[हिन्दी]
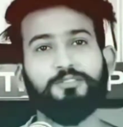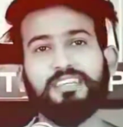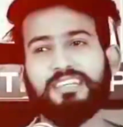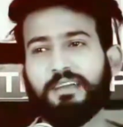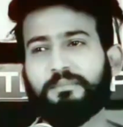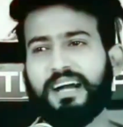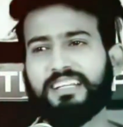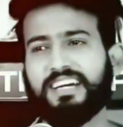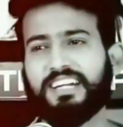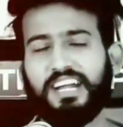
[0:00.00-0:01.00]
उस दिन के
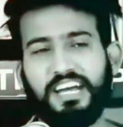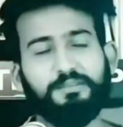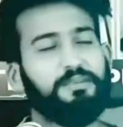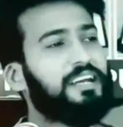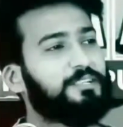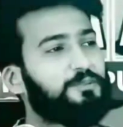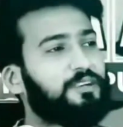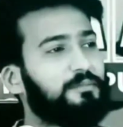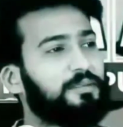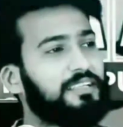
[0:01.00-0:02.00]
बाद हर रात में
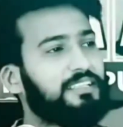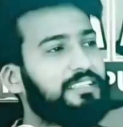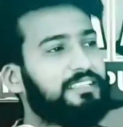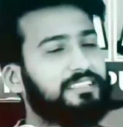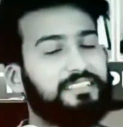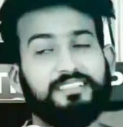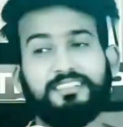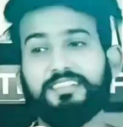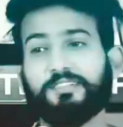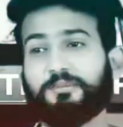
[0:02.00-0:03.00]
नाचूंगा मैं जिस
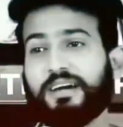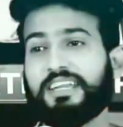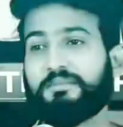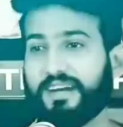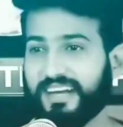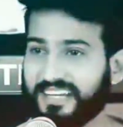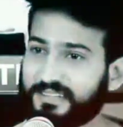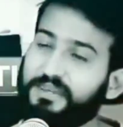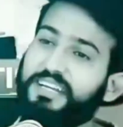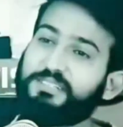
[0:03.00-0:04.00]
दिन तुम्हारी
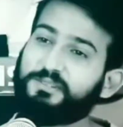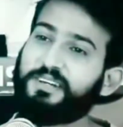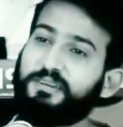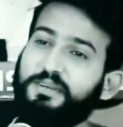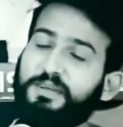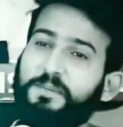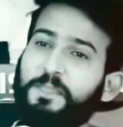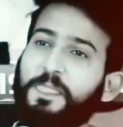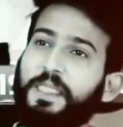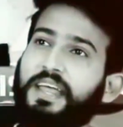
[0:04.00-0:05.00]
बारात में नाचूंगा मैं
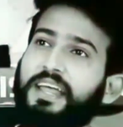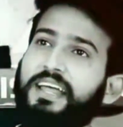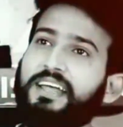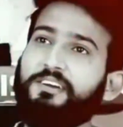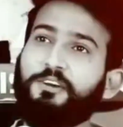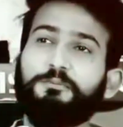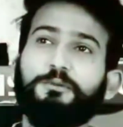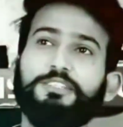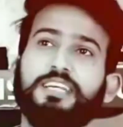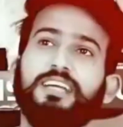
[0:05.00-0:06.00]
कोई
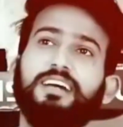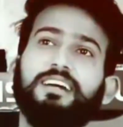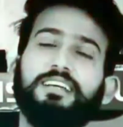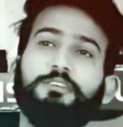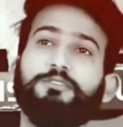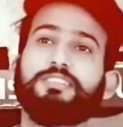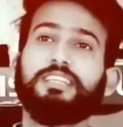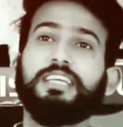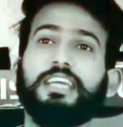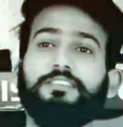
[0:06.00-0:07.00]
पूछेगा कि
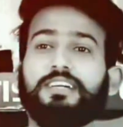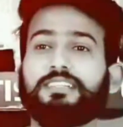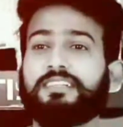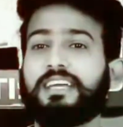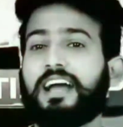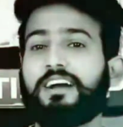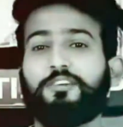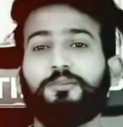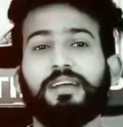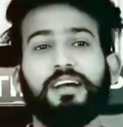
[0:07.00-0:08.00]
रुखसती के वक्त ये
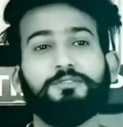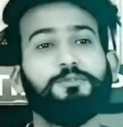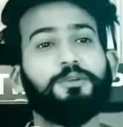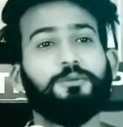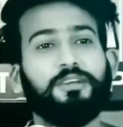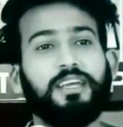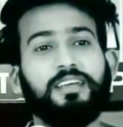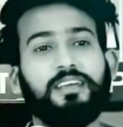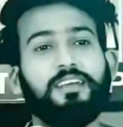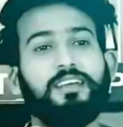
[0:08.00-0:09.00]
आंखों में आंसू क्यों
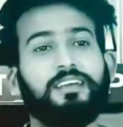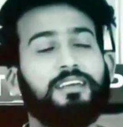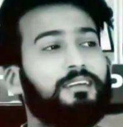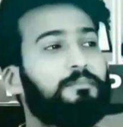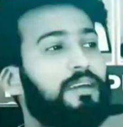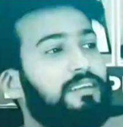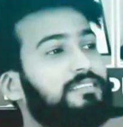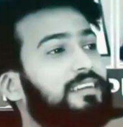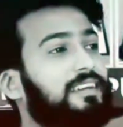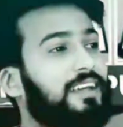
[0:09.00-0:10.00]
नहीं मैं
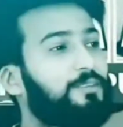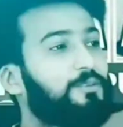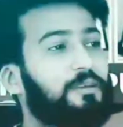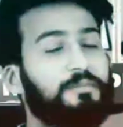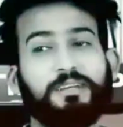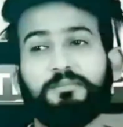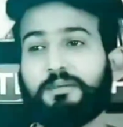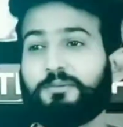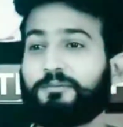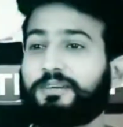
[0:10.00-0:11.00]
हंस कर कह दूंगा मेरे
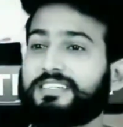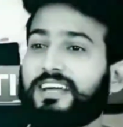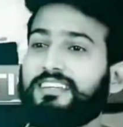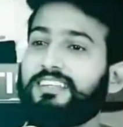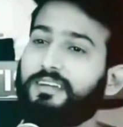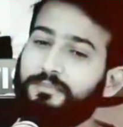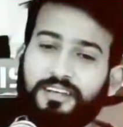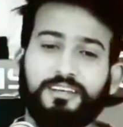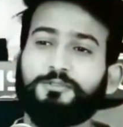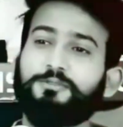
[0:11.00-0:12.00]
महबूब की शादी है मैं
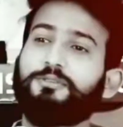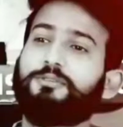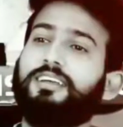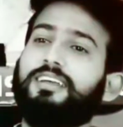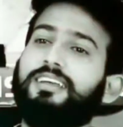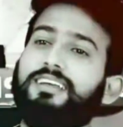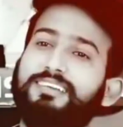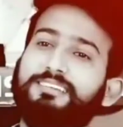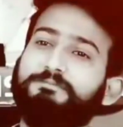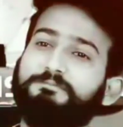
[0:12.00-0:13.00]
नाचूं क्यों
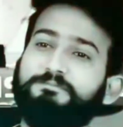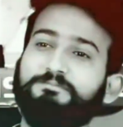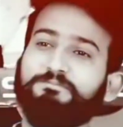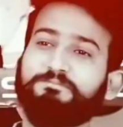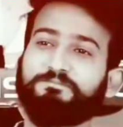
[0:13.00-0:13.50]
नहीं